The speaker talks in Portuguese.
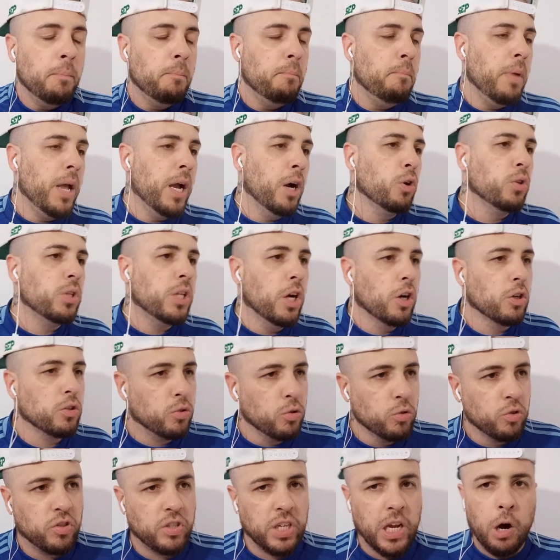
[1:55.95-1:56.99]
Meu Deus
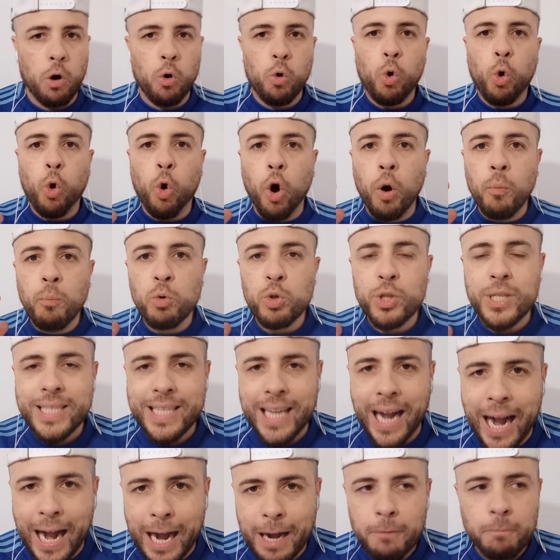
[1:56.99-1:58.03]
do céu, como
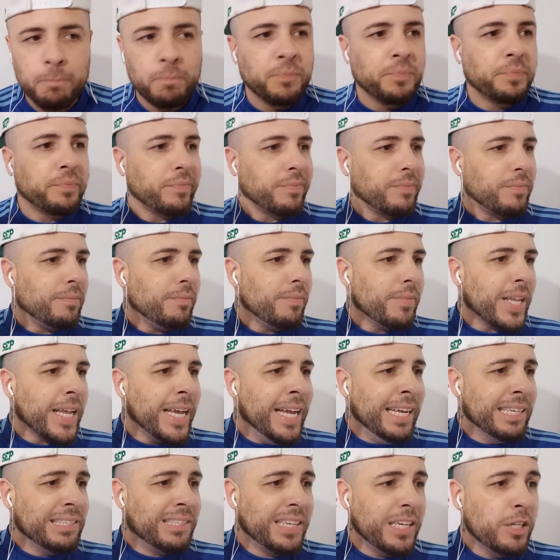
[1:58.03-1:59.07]
tá
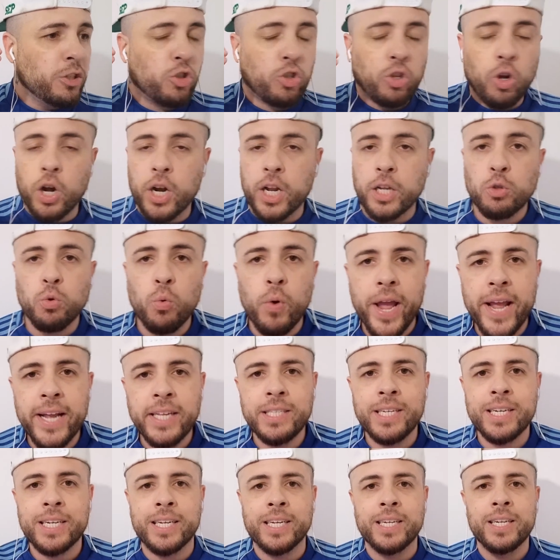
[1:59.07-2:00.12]
essa história do
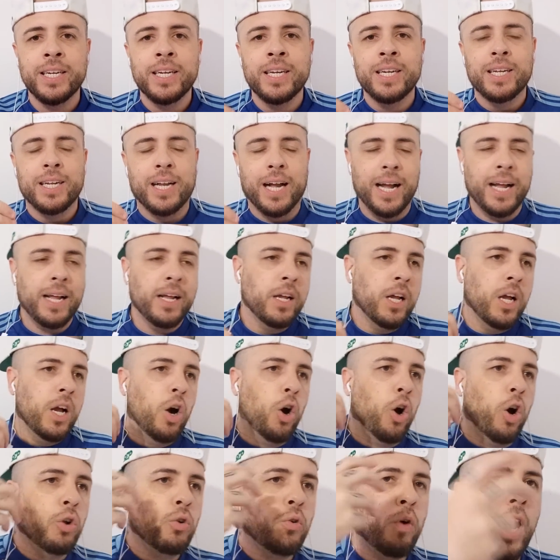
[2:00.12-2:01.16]
Hendrick, né?
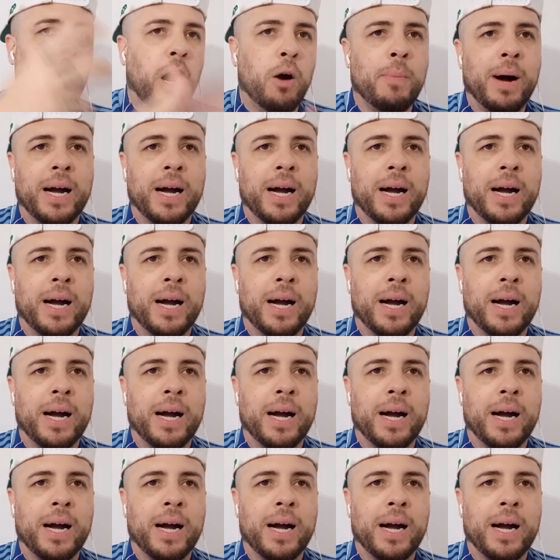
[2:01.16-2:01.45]
Ou no Real